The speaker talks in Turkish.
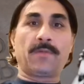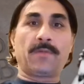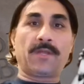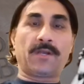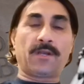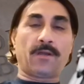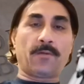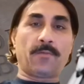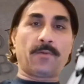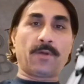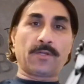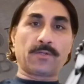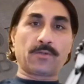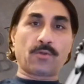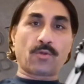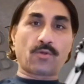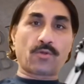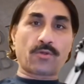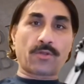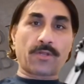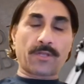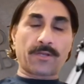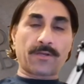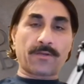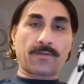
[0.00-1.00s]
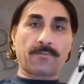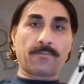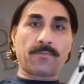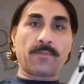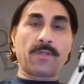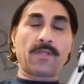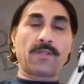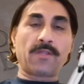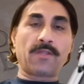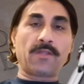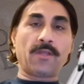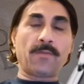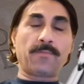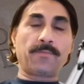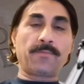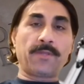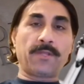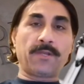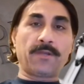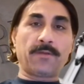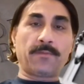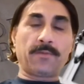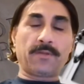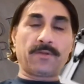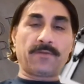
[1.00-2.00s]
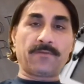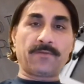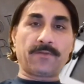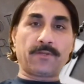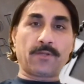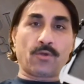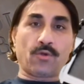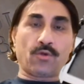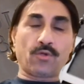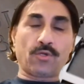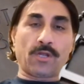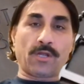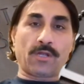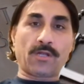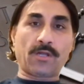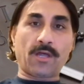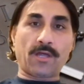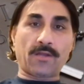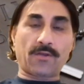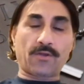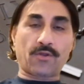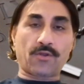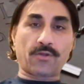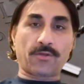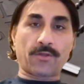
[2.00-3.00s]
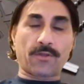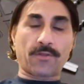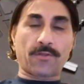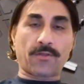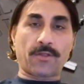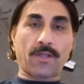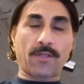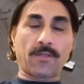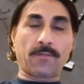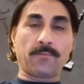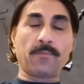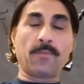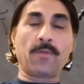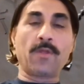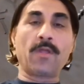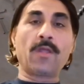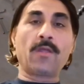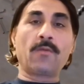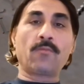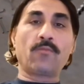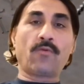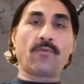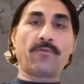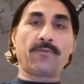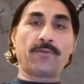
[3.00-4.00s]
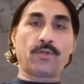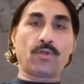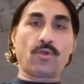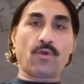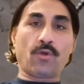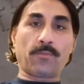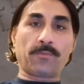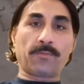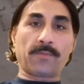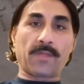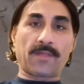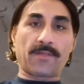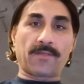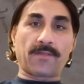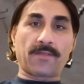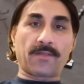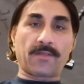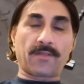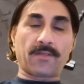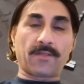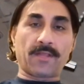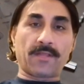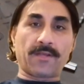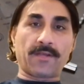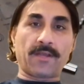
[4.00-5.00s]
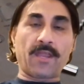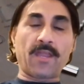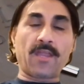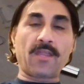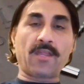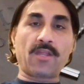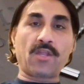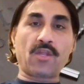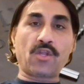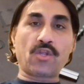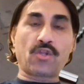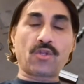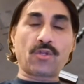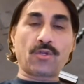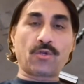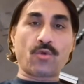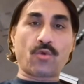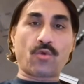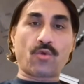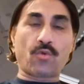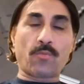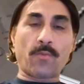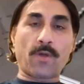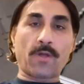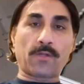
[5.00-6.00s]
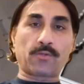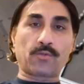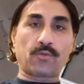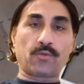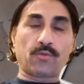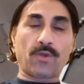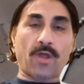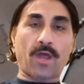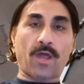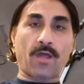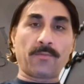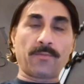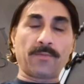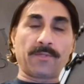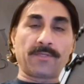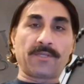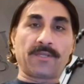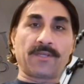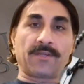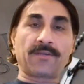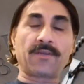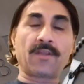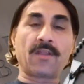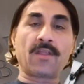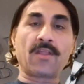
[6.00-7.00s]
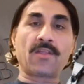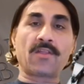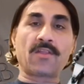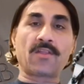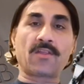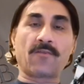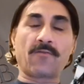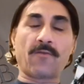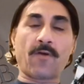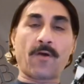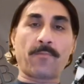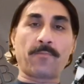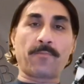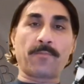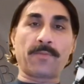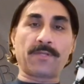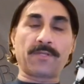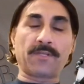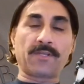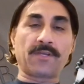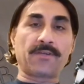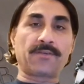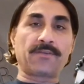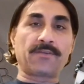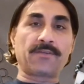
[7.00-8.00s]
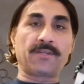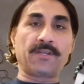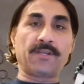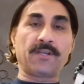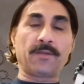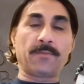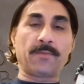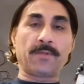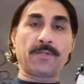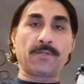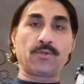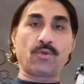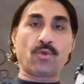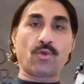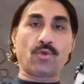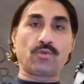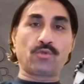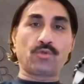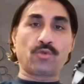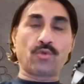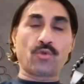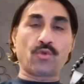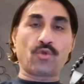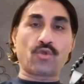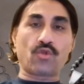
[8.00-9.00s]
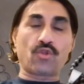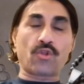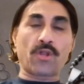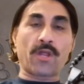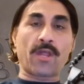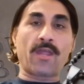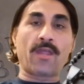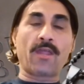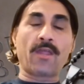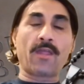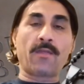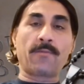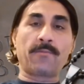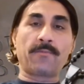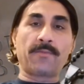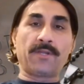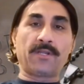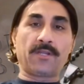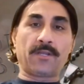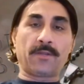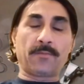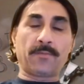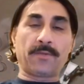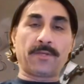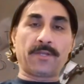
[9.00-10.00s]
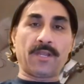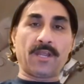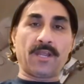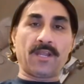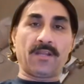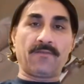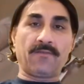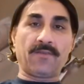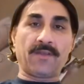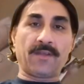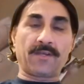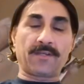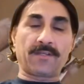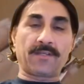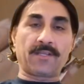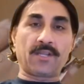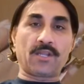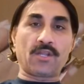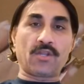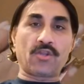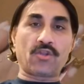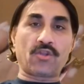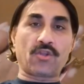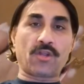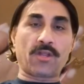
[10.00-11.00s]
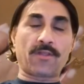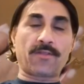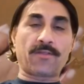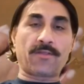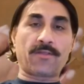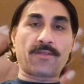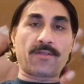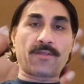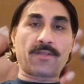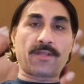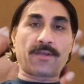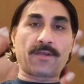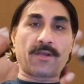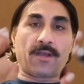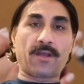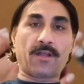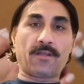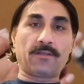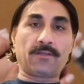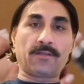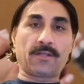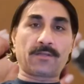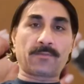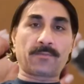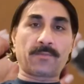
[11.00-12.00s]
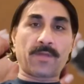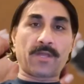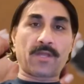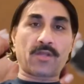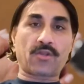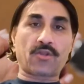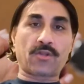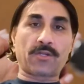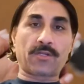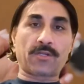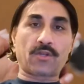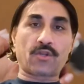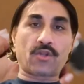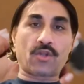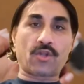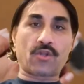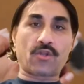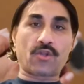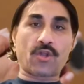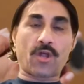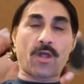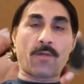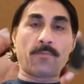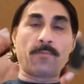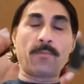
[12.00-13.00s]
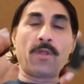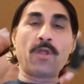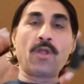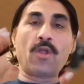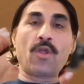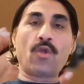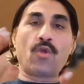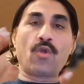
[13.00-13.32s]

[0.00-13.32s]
Merhaba dostlarım. Yepyeni bir video ile karşınızdayım. Bu videomda sizlere İncil okumak günah mıdır, sevap mıdır, dilimin döndüğünce, bilgimin el verdiğince sizlere anlatmaya çalışacağım.